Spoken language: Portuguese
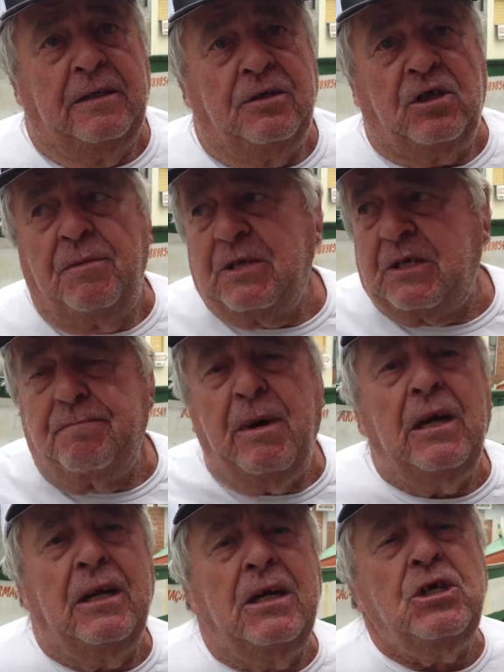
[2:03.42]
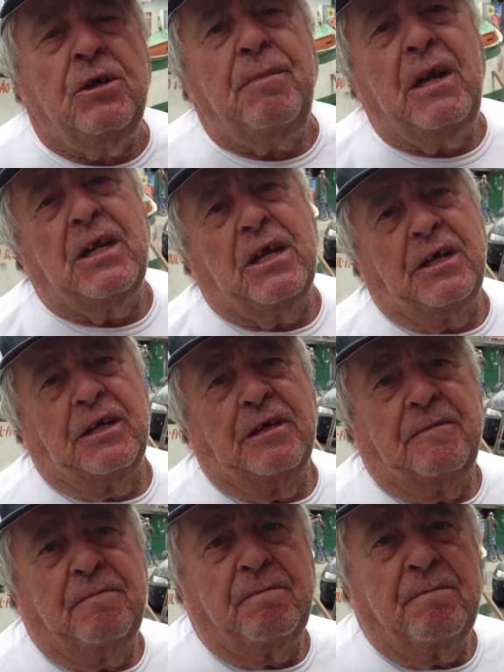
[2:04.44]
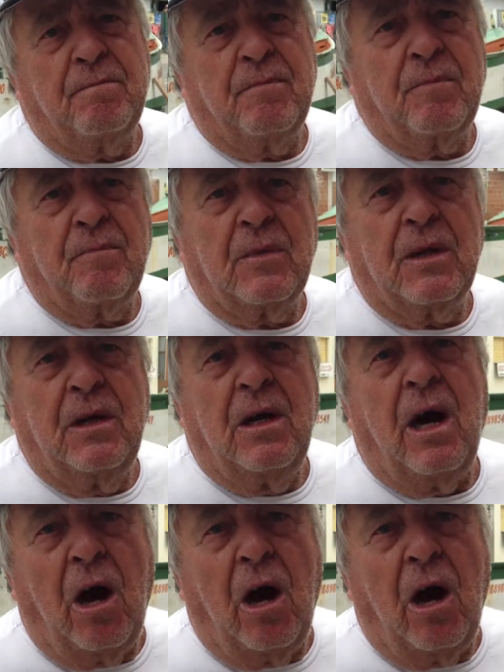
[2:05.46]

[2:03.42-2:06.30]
Chama-se lancha baleeira. Como, como é que você chama mesmo?